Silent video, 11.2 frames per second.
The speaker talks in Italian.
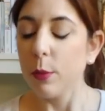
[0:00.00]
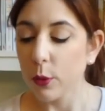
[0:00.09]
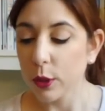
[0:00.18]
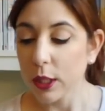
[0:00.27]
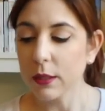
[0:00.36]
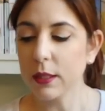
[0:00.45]

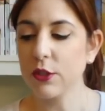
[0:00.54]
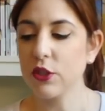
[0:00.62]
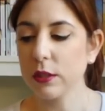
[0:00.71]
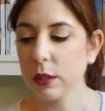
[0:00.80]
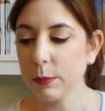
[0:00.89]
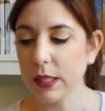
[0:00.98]
Poi
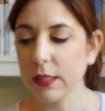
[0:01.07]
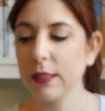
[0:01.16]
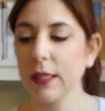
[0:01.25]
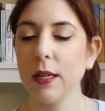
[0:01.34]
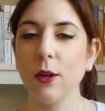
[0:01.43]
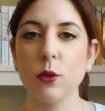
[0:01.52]

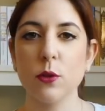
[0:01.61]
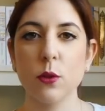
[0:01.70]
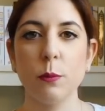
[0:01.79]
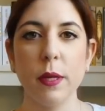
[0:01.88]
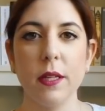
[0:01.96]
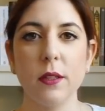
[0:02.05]
recentemente ho
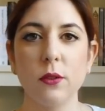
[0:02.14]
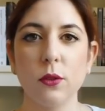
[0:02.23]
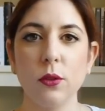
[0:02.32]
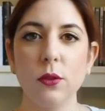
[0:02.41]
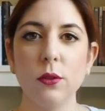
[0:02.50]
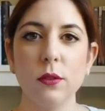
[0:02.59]

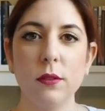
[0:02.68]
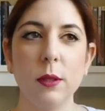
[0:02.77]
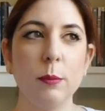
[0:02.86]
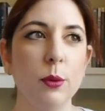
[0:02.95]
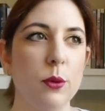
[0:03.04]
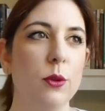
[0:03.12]
scoperto
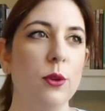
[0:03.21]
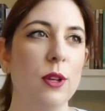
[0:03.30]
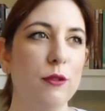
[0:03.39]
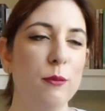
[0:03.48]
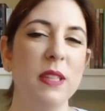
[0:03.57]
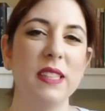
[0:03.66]
tipo
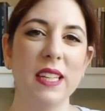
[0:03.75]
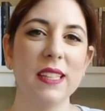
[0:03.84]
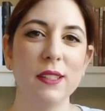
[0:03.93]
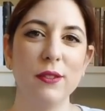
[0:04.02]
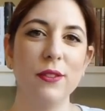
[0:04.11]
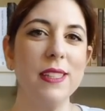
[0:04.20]
la
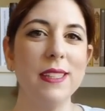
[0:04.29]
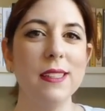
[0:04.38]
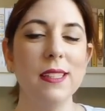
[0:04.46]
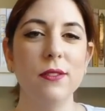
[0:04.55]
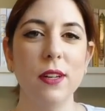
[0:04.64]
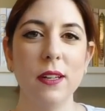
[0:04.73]
fumetteria
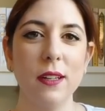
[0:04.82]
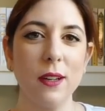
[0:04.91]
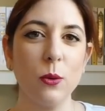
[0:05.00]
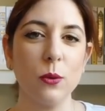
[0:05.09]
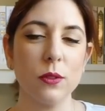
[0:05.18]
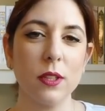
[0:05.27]
definitiva a
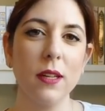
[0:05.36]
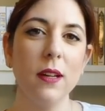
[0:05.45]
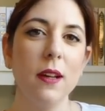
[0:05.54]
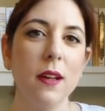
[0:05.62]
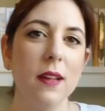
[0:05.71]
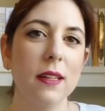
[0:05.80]
Londra
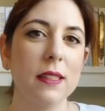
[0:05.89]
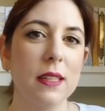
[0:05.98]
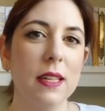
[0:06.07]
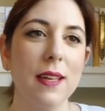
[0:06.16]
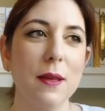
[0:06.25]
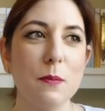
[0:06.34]

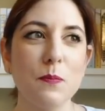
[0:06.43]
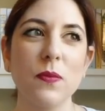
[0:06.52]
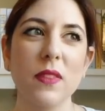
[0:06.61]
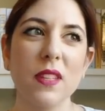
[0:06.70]
che